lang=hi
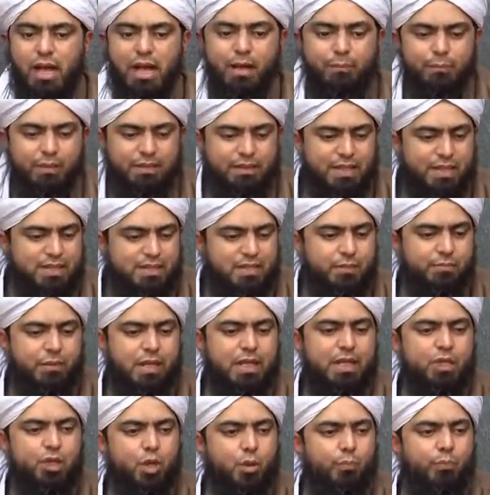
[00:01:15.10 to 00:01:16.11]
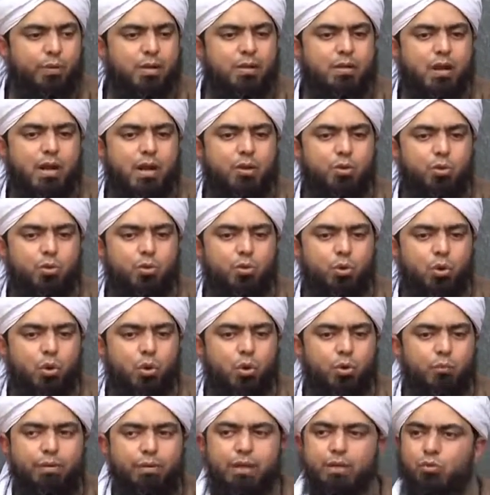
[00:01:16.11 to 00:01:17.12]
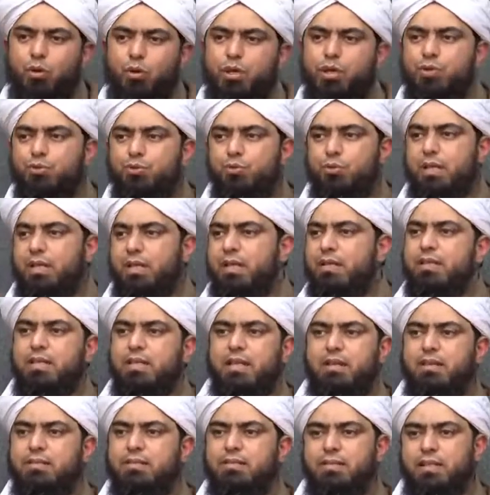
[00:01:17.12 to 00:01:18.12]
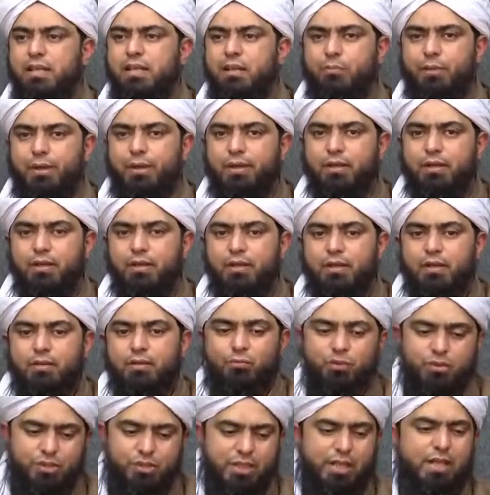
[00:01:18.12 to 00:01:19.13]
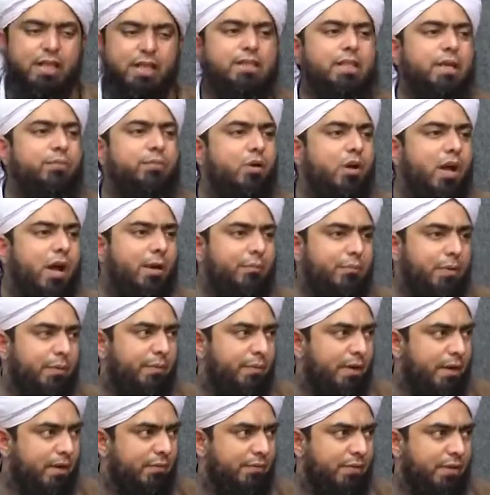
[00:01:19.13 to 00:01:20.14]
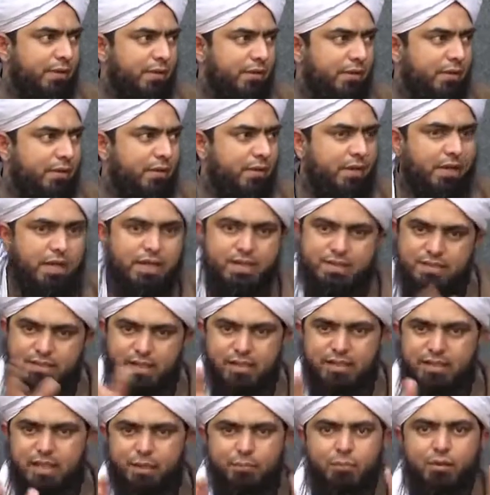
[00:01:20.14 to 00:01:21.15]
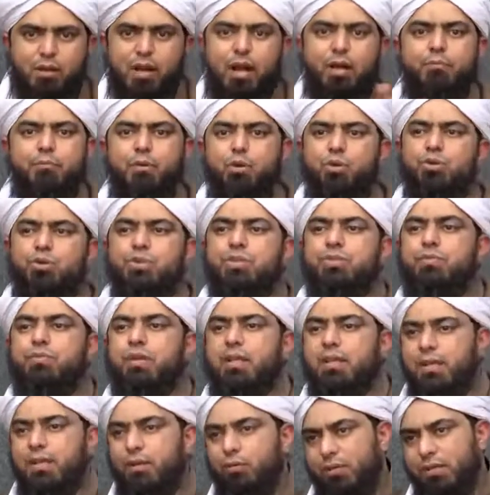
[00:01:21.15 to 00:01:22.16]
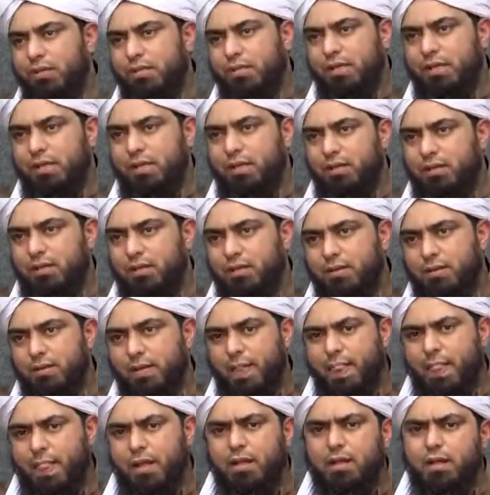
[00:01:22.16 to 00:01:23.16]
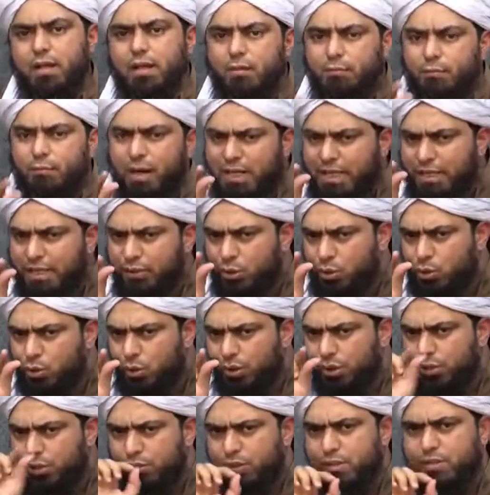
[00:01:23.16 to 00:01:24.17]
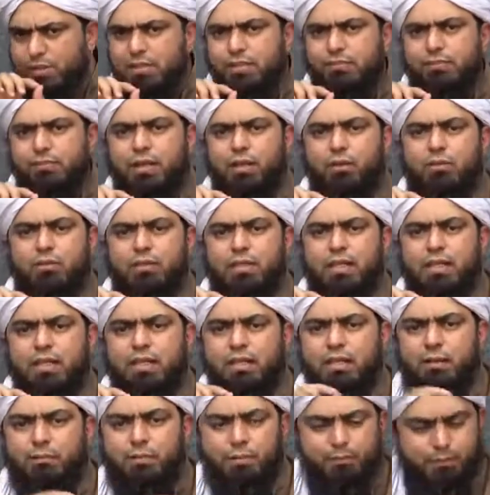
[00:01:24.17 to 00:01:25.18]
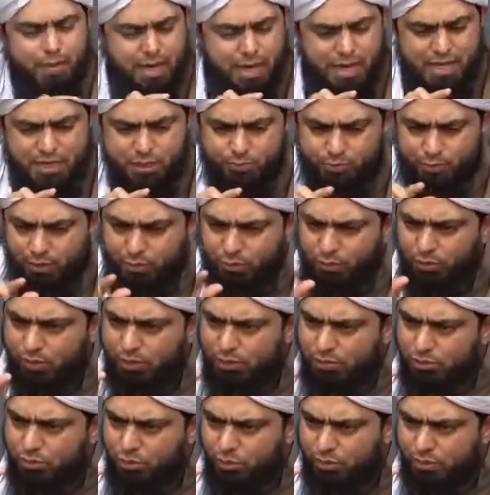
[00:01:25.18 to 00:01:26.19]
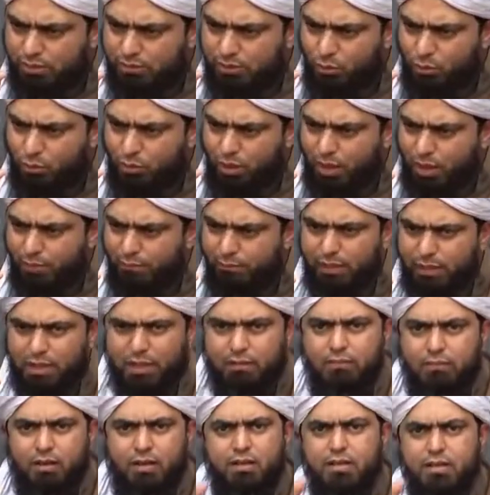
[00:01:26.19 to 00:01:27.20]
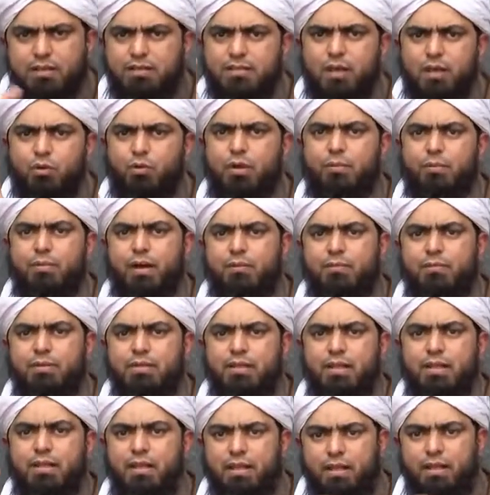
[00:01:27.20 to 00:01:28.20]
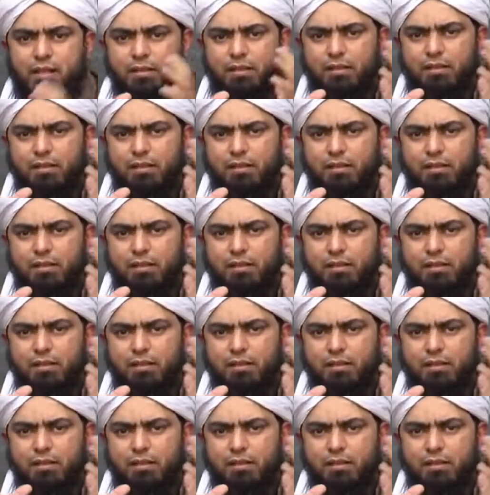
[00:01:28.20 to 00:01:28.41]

अलबत्त ज़मीन के ऊपर कार्टून हो फिर कोई इशू नहीं किसी के नज़दीक भी वो ज़िल्त के मुकाम पर पड़ा हुआ है इज़्ज़त के मुकाम पर कोई तस्वीर नहीं होनी चाहिए बाकी ये जो छोटी छोटी तस्वीरें होती हैं ना कभी बैच पे कोई छोटा सा उकाब बना हुआ इसका कोई बड़ा मसला नहीं